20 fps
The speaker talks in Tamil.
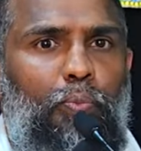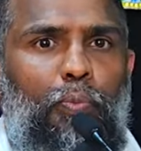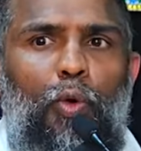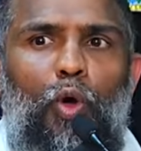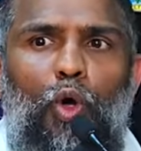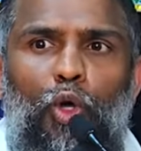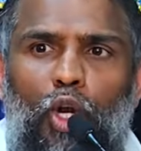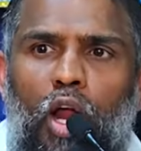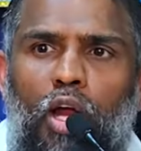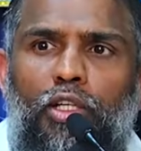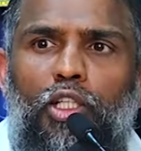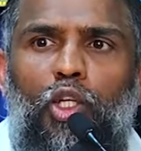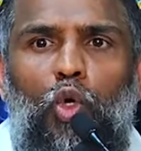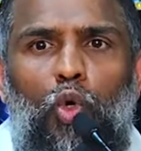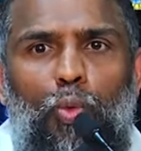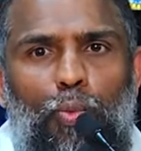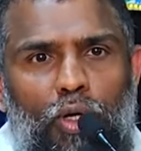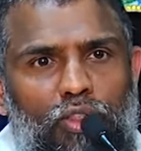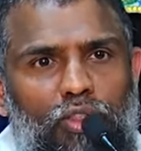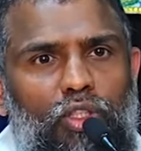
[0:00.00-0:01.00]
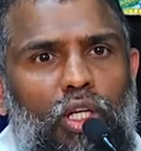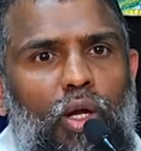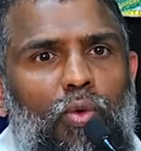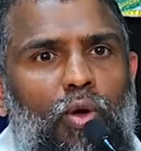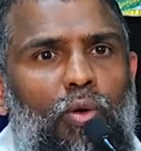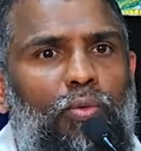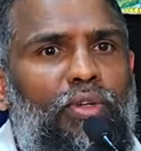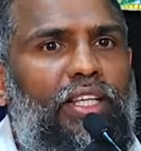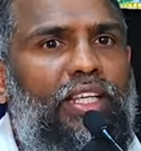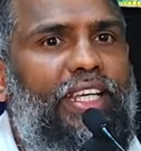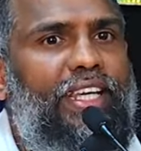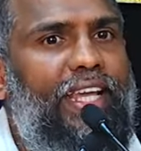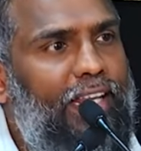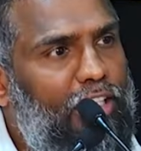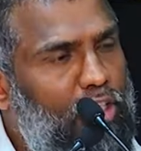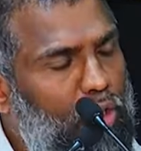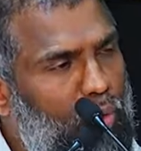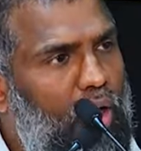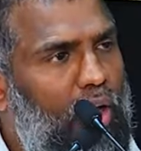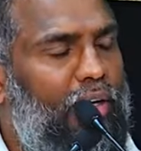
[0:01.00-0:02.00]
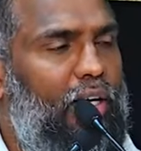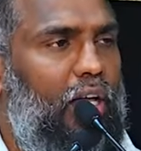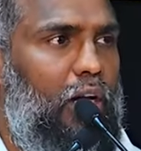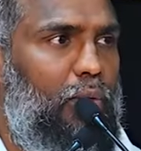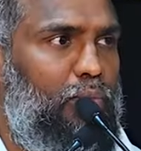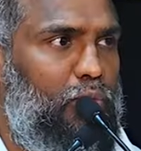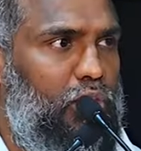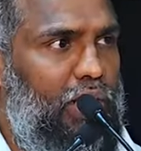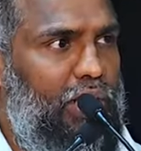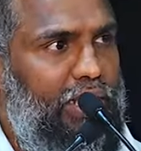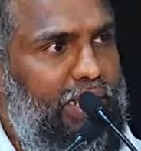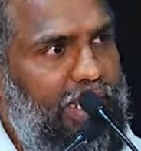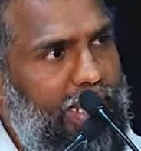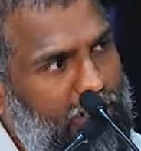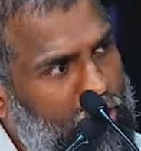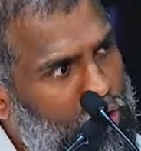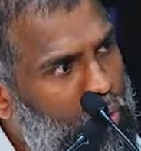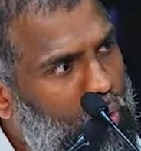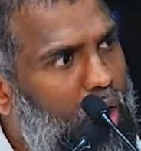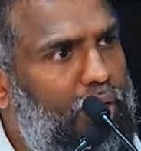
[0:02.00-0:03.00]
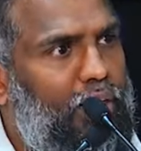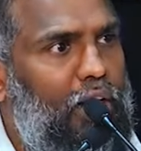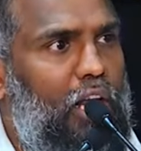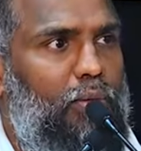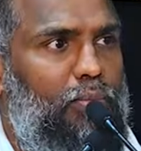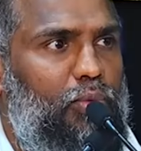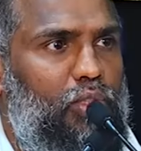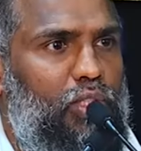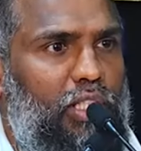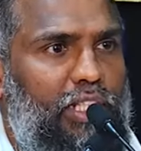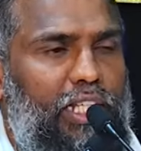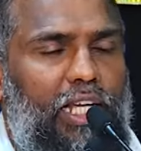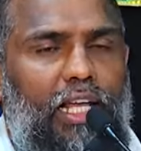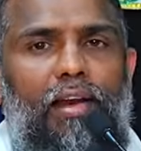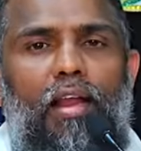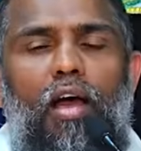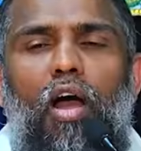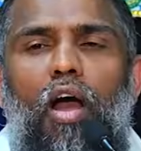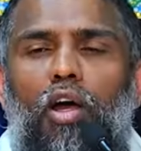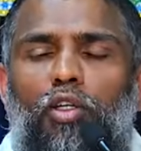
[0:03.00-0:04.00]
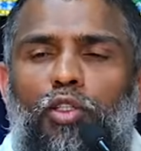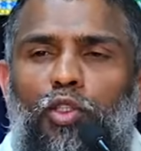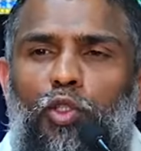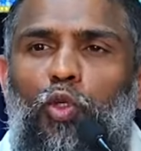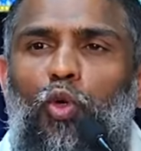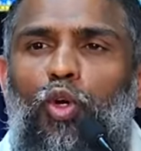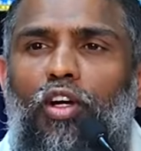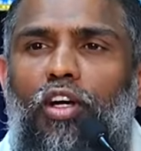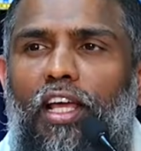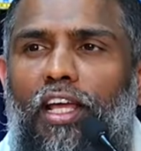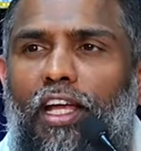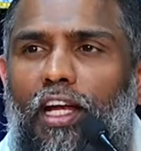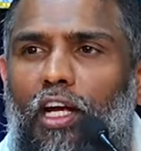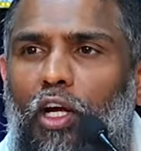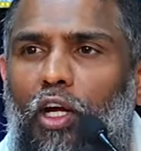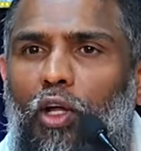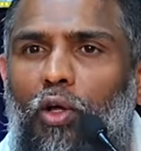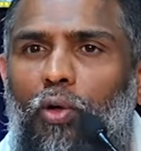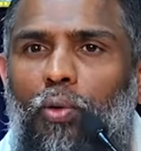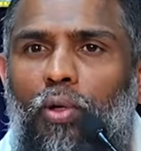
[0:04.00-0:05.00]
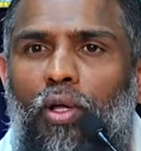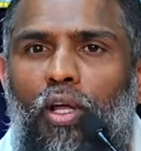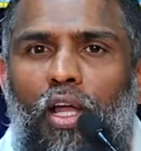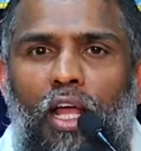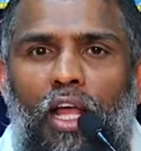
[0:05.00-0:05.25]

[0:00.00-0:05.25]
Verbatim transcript: போராட்டம் உபத்திரவம் எதுவானாலும் சரி எதுவானாலும் சரி எல்லா சூழ்நிலையிலும்